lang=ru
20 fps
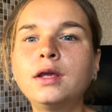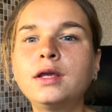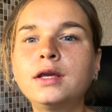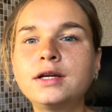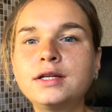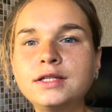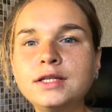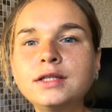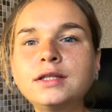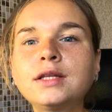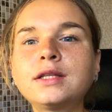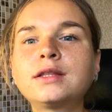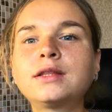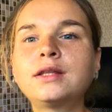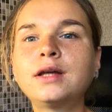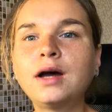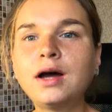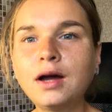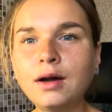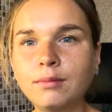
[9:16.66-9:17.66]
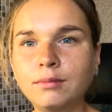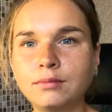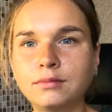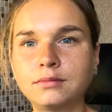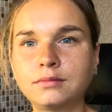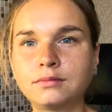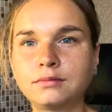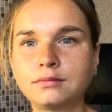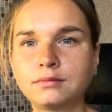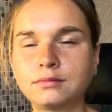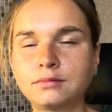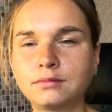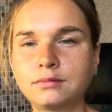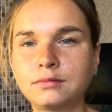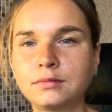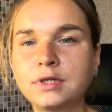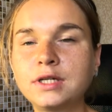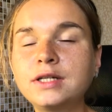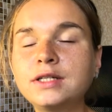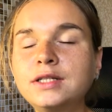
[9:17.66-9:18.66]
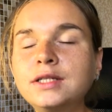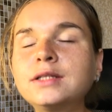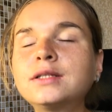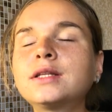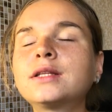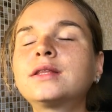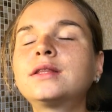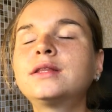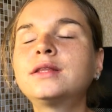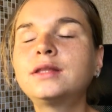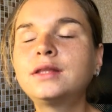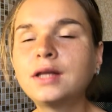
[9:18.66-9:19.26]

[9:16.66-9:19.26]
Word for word: И где-то там, где-то